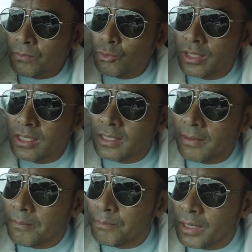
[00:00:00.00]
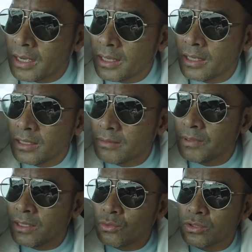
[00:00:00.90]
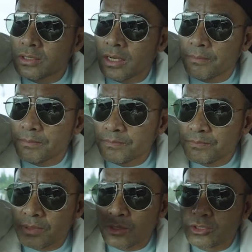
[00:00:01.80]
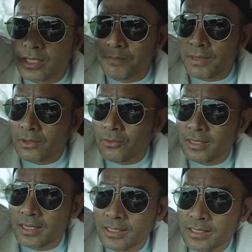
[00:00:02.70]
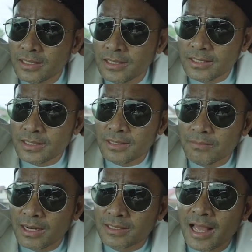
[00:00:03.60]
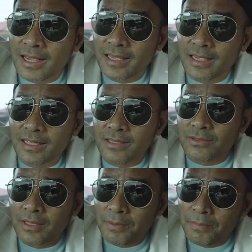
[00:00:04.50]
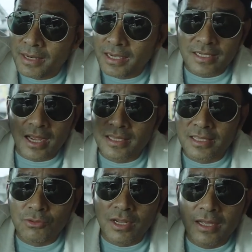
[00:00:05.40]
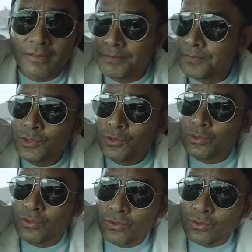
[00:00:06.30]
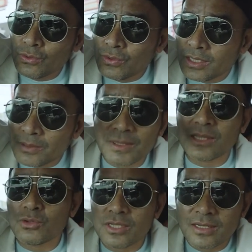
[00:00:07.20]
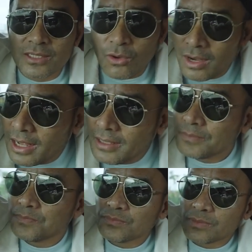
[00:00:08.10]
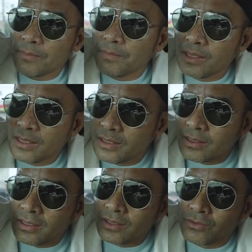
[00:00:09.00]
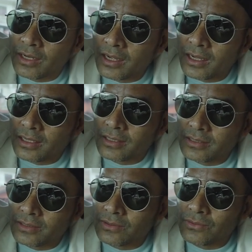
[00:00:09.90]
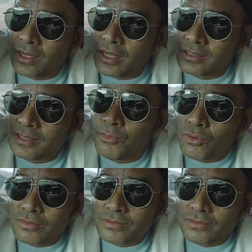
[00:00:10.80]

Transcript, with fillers: putih sampai biru strip biru strip aku ada di di Brastagi gitu tapi pindah ke Jakarta udah udah sempat terusin di sekolah tapi uh, udah udah sibuk